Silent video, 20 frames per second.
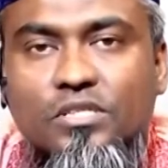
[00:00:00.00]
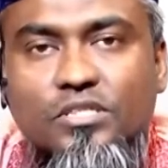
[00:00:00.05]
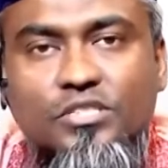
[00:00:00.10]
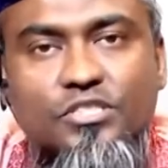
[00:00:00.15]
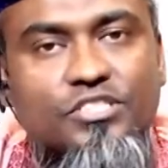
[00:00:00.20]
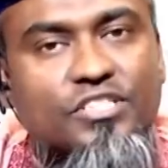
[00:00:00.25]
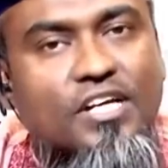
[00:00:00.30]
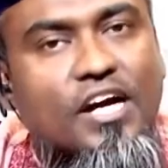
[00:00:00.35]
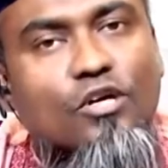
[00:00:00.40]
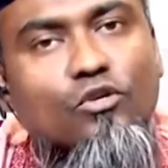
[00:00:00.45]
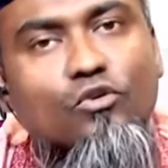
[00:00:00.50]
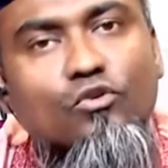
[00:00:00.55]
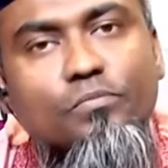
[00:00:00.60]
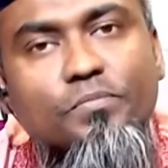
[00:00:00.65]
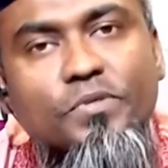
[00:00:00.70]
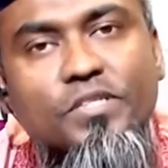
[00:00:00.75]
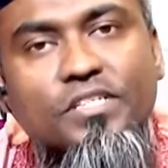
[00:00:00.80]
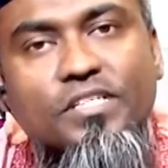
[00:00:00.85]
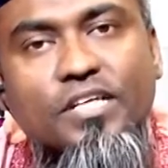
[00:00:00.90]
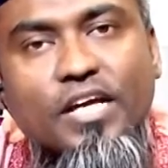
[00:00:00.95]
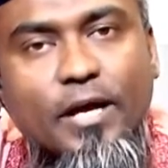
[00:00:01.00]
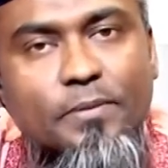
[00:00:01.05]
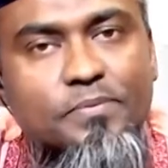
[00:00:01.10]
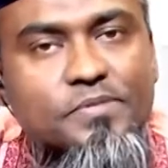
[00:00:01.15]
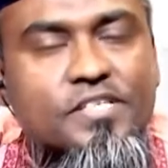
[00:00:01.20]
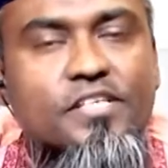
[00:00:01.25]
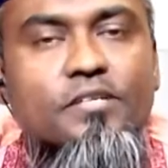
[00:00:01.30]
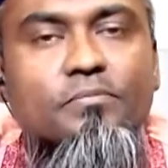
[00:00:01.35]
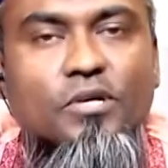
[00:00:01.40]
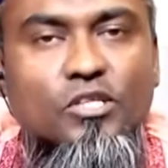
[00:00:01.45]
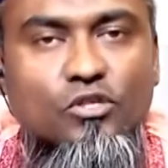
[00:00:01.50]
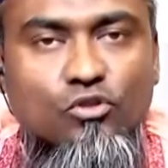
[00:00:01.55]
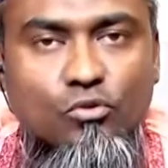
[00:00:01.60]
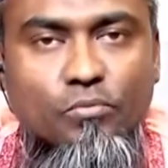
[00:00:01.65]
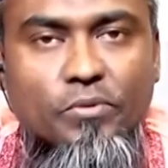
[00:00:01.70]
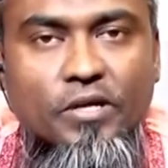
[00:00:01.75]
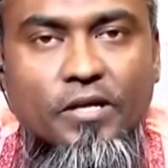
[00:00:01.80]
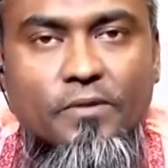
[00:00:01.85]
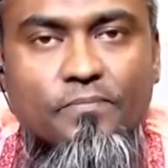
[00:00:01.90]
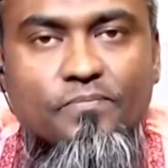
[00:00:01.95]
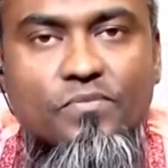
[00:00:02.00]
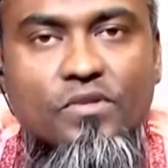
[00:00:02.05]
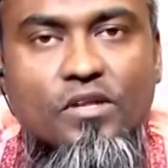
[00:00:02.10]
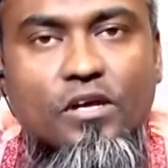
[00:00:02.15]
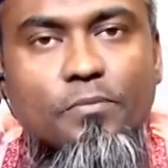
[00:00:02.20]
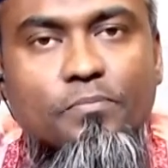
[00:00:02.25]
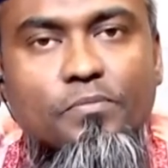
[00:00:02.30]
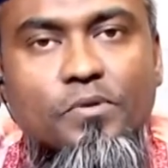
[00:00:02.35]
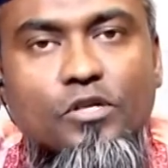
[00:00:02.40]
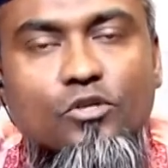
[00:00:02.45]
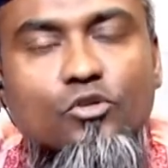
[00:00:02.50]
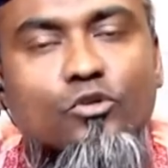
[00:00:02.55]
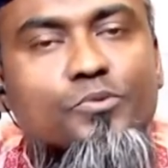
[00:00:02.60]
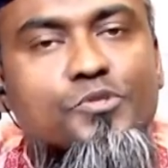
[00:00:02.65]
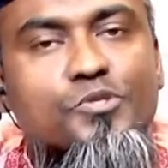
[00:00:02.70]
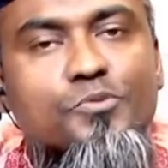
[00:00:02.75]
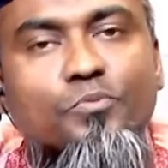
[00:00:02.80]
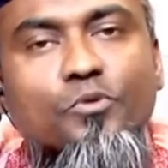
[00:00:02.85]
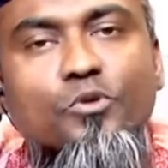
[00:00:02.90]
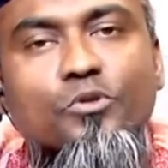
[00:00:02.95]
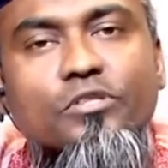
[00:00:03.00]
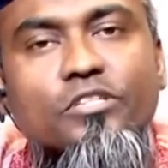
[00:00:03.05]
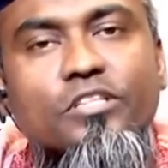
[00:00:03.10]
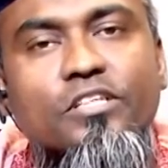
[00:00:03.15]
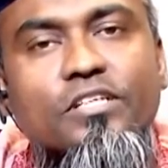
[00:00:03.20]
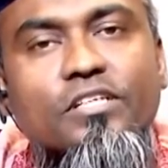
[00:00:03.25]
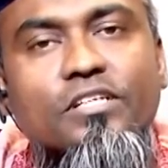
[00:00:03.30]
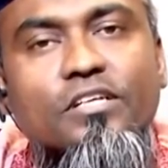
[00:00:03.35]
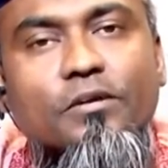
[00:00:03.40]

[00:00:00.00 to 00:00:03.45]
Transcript: জাগো বিডি অ্যাপসের মাধ্যমে আপনারা খুব স্মুথলি